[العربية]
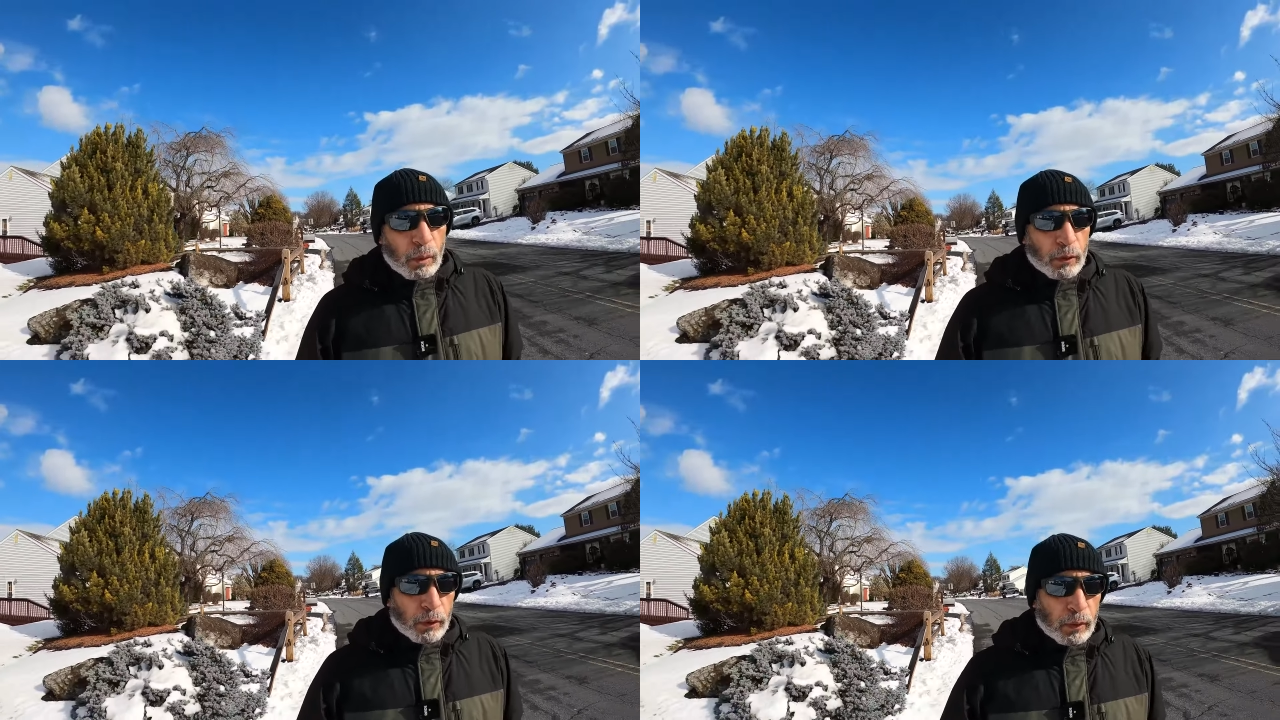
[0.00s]

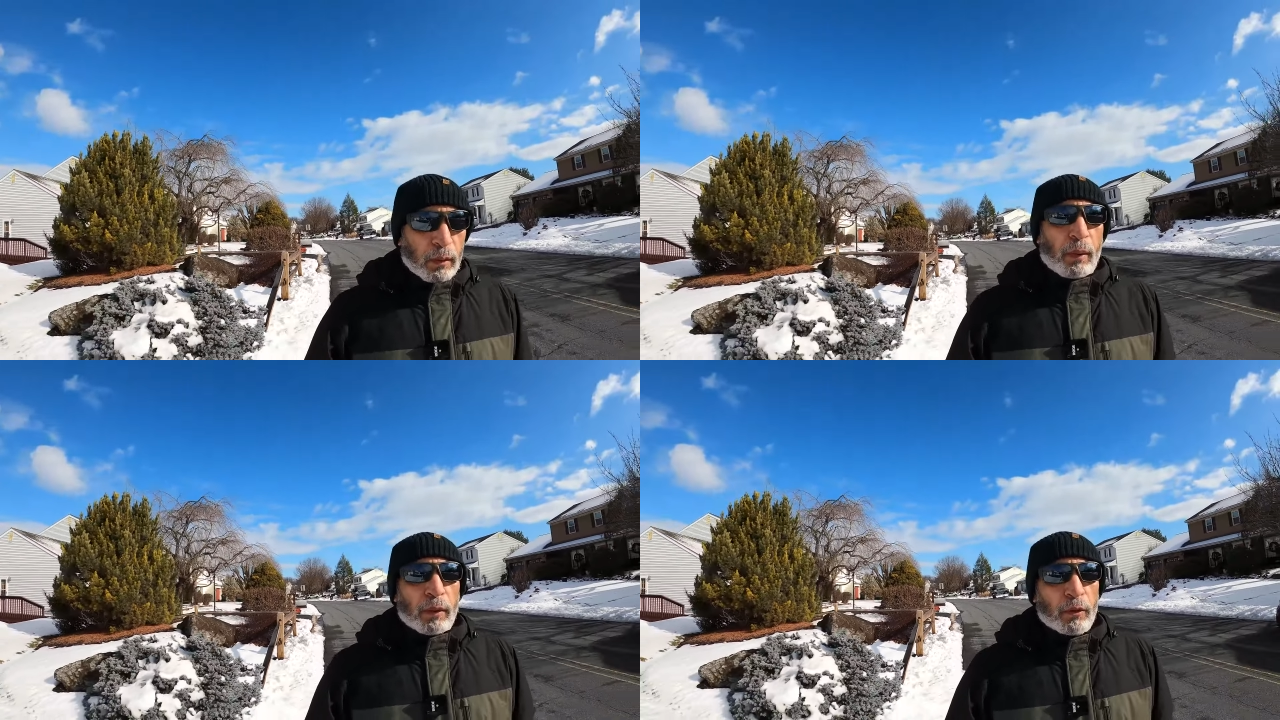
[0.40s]
عشان
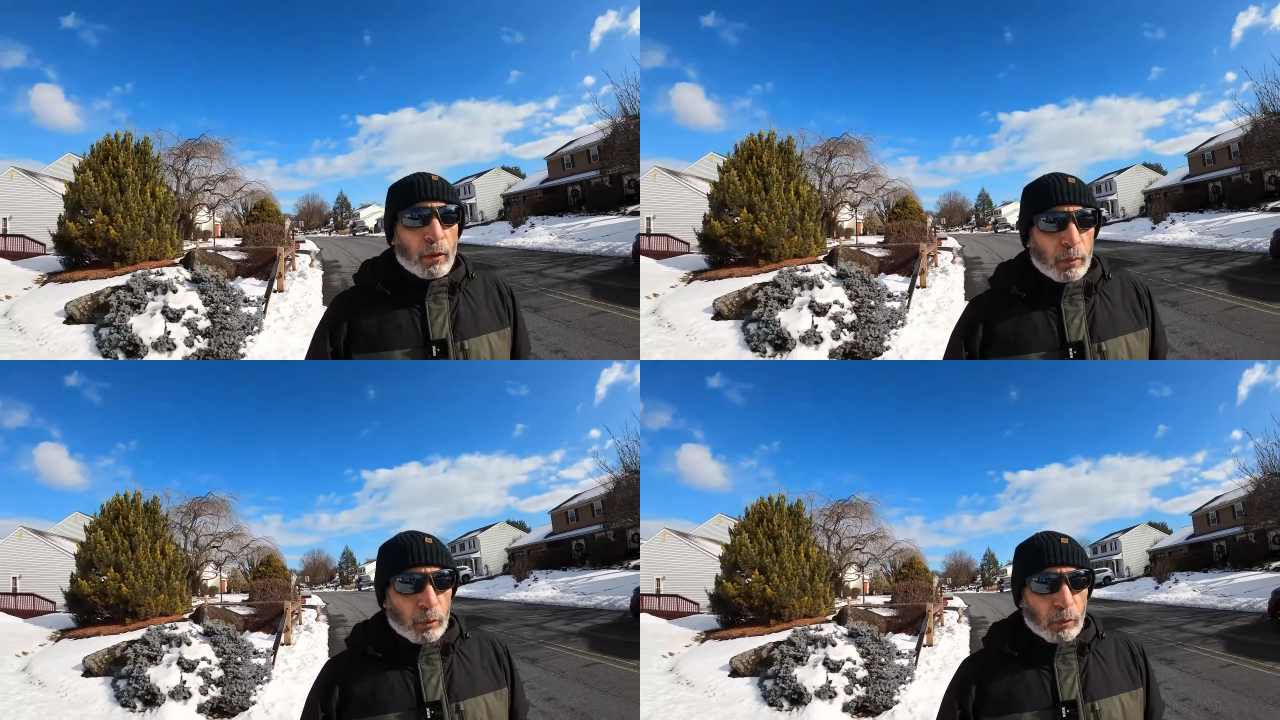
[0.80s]
كده محدش
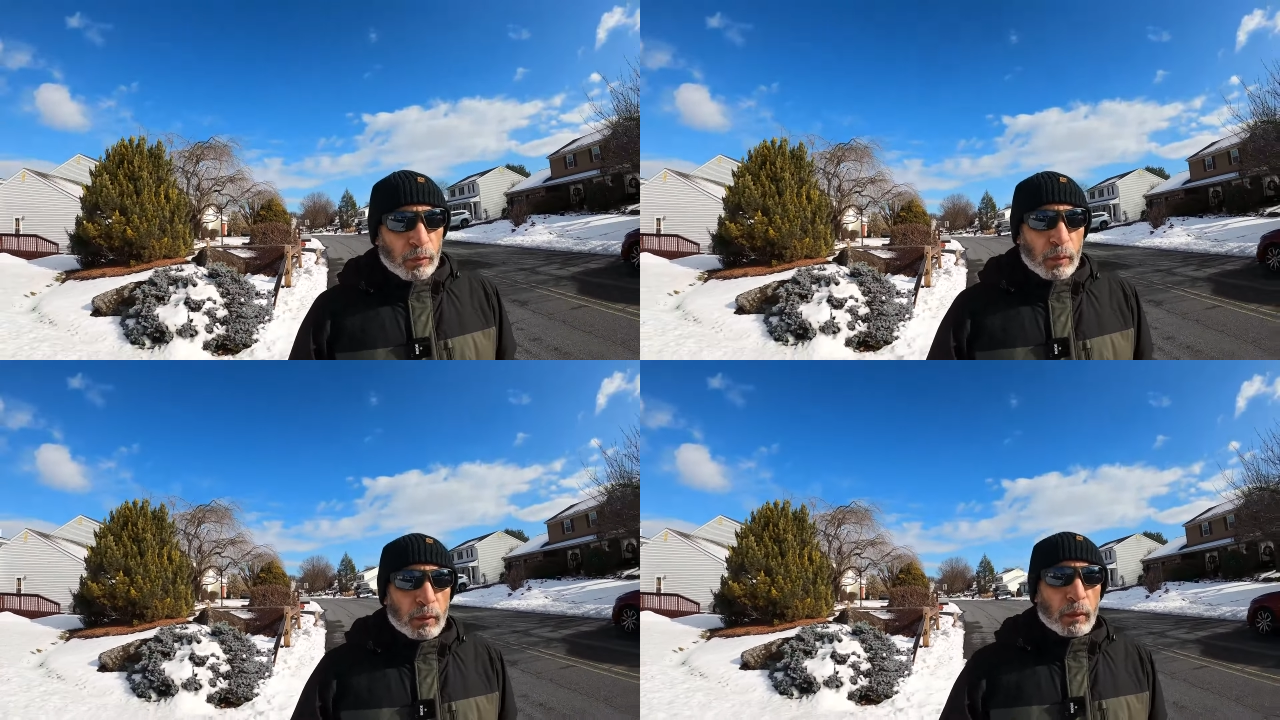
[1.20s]
لا بيشوف
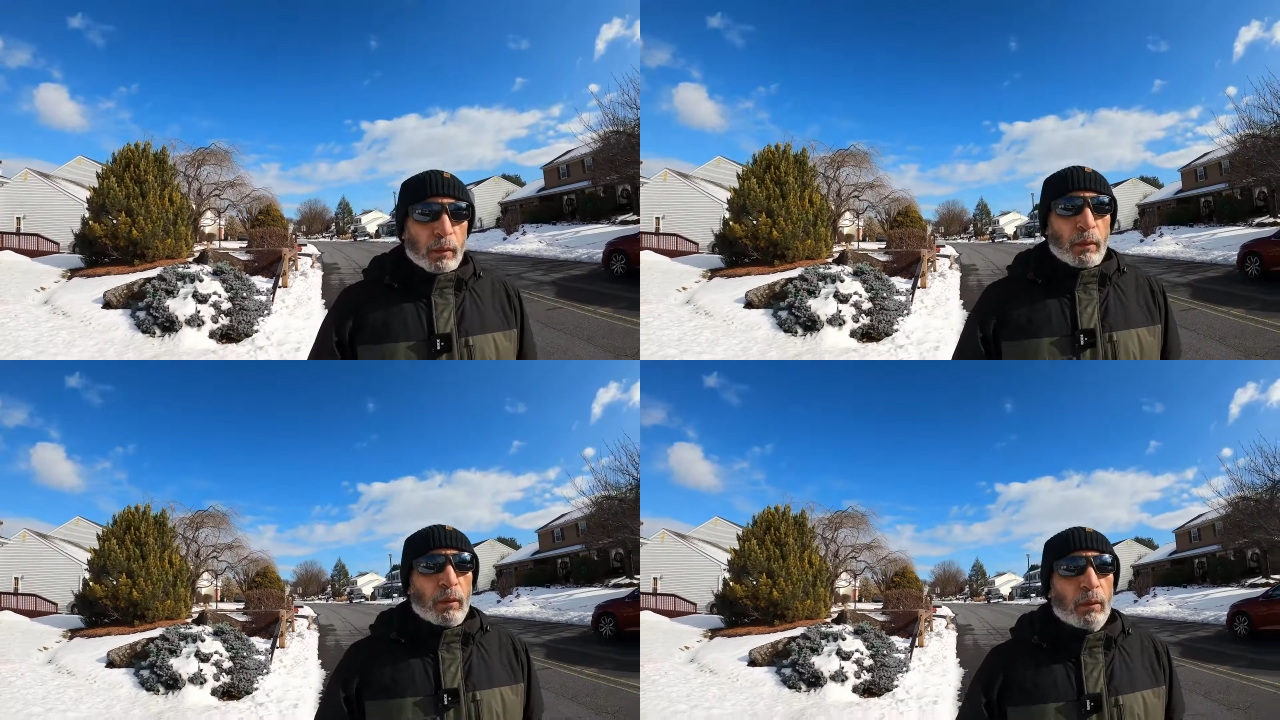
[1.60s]

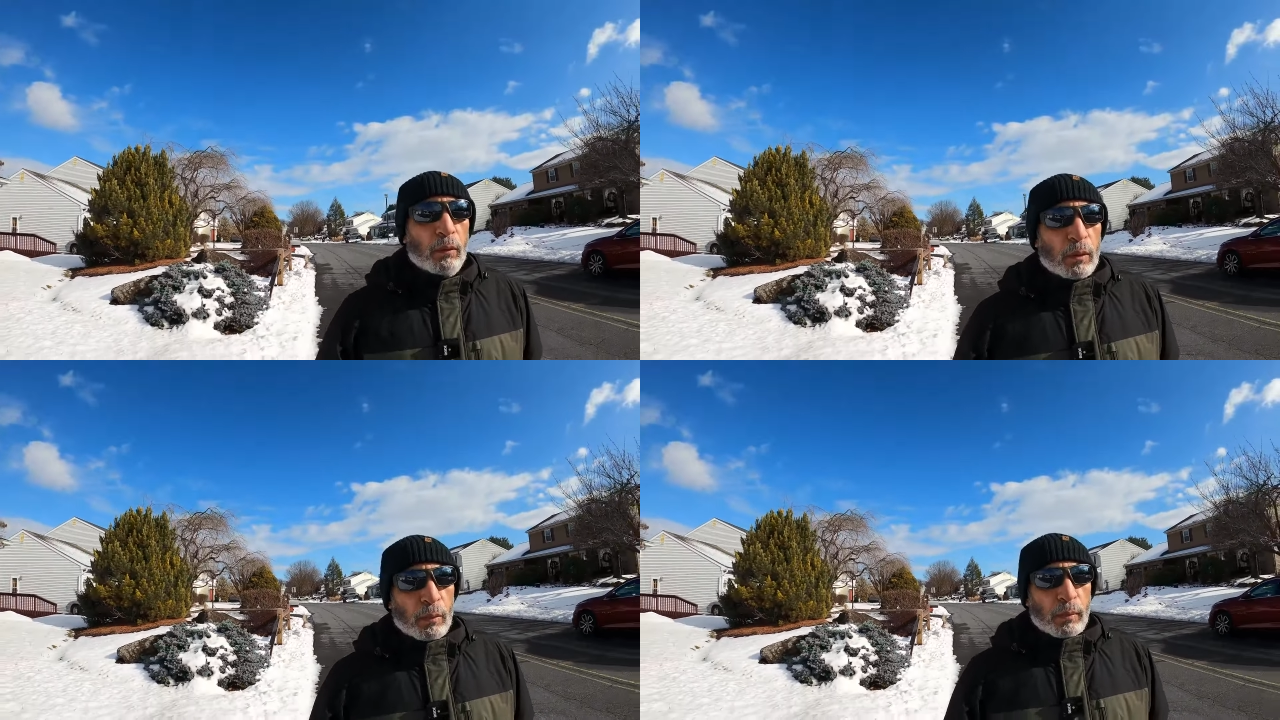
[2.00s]
القناه
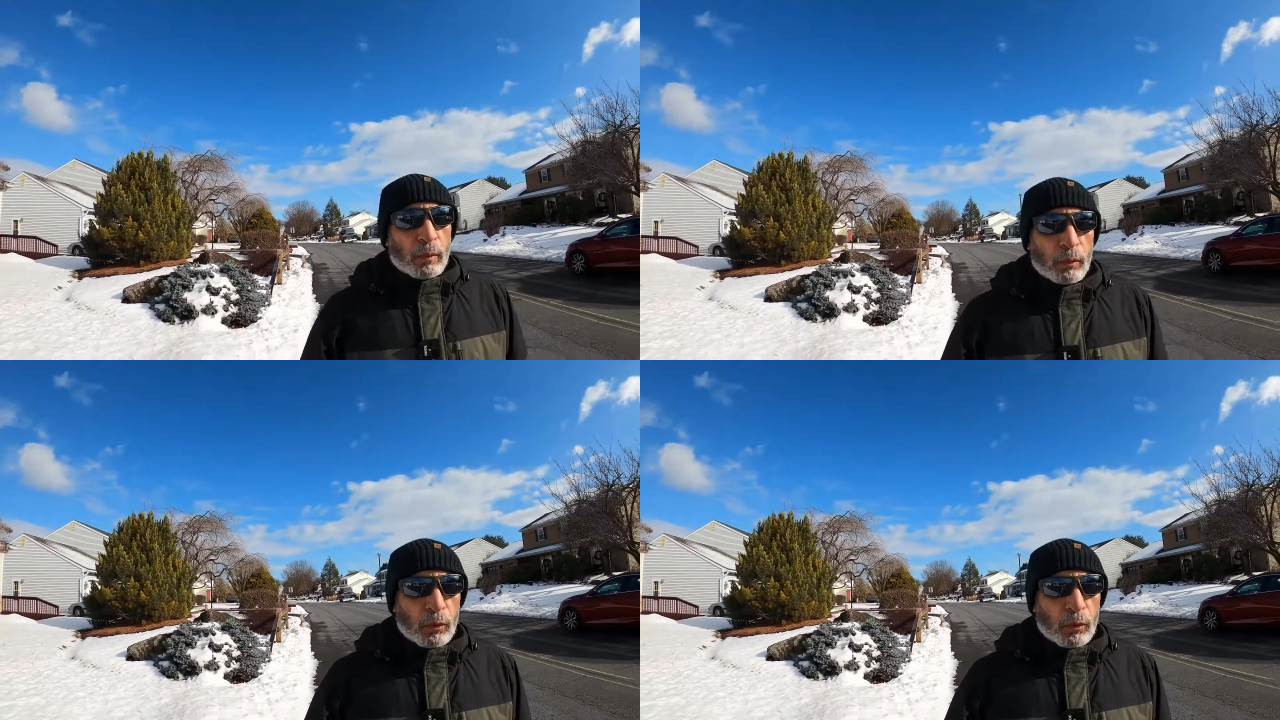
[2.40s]
وزي ما انتم